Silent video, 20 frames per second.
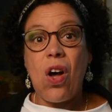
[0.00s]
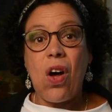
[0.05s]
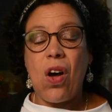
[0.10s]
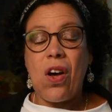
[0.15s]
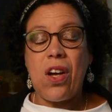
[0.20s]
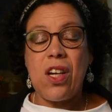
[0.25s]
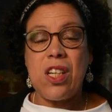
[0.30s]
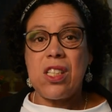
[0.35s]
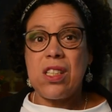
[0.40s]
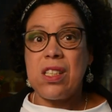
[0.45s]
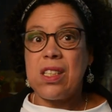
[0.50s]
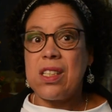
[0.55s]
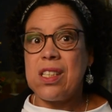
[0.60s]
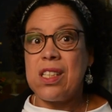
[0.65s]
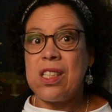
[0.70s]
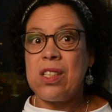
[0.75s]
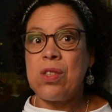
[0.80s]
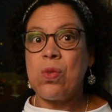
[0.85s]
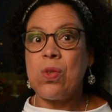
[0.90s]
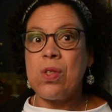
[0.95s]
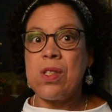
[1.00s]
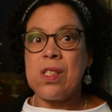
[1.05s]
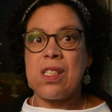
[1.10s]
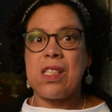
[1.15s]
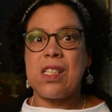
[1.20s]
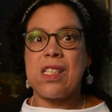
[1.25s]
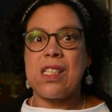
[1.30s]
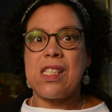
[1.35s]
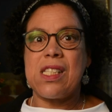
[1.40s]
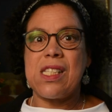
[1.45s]
Heute in
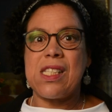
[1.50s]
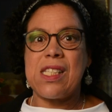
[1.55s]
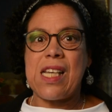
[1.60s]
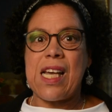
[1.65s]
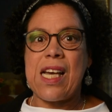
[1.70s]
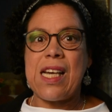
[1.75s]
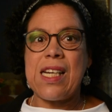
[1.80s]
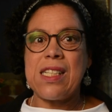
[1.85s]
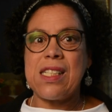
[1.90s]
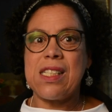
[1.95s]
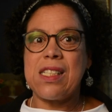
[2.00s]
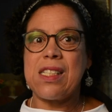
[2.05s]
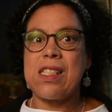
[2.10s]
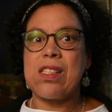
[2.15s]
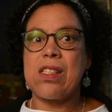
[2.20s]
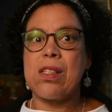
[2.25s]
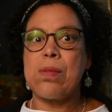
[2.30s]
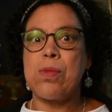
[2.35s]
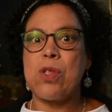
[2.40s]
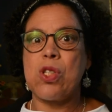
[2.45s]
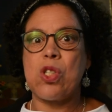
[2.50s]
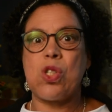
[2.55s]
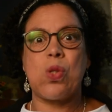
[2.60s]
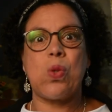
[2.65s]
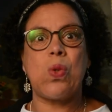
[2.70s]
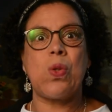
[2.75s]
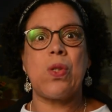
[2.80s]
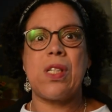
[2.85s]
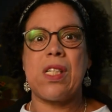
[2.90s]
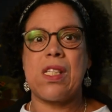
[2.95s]
unserer Zeit ist es immer
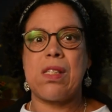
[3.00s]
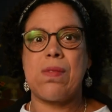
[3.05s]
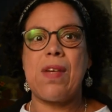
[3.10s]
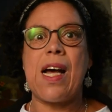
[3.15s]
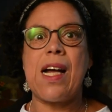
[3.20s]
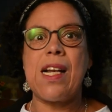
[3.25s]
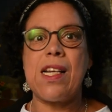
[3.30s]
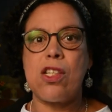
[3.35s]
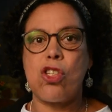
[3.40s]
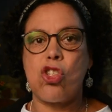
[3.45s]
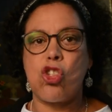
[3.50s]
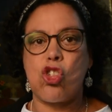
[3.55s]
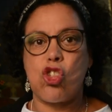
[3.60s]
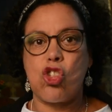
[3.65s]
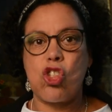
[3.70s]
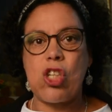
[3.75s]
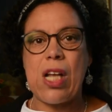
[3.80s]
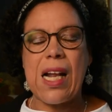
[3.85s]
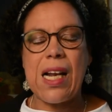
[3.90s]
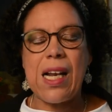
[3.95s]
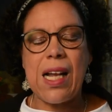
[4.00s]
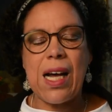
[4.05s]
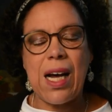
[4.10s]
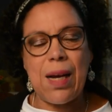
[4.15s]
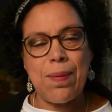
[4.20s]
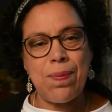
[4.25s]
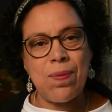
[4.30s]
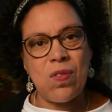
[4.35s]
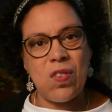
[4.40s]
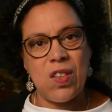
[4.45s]
so, dass wir alles schnell
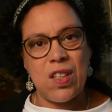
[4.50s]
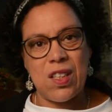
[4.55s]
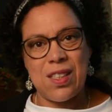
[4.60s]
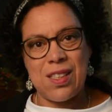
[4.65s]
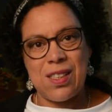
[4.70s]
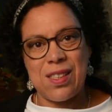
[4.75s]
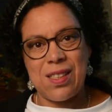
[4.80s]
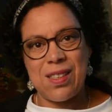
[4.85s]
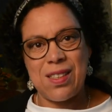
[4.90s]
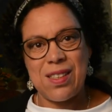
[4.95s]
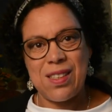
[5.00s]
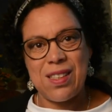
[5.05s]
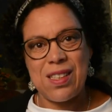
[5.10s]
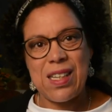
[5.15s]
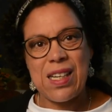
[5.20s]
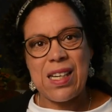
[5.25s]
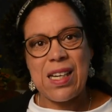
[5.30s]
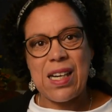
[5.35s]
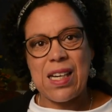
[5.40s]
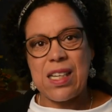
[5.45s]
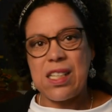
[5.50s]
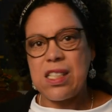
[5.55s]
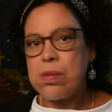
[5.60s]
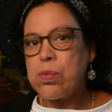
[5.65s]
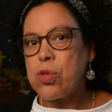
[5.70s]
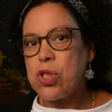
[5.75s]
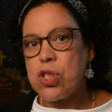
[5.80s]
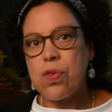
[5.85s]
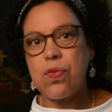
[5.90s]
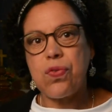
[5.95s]
haben wollen. Alles
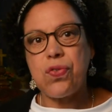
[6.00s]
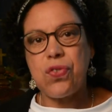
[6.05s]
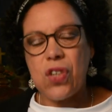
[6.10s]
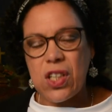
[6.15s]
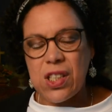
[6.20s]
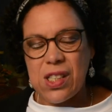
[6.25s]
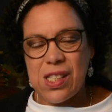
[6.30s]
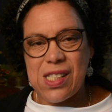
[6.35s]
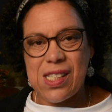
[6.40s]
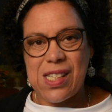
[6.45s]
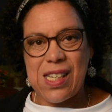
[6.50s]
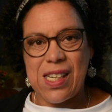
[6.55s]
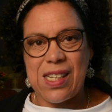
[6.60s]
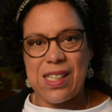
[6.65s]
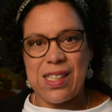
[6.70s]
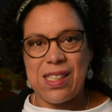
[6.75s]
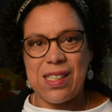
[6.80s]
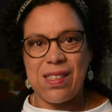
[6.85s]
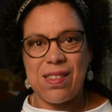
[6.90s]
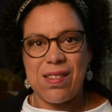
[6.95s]
muss sofort sein.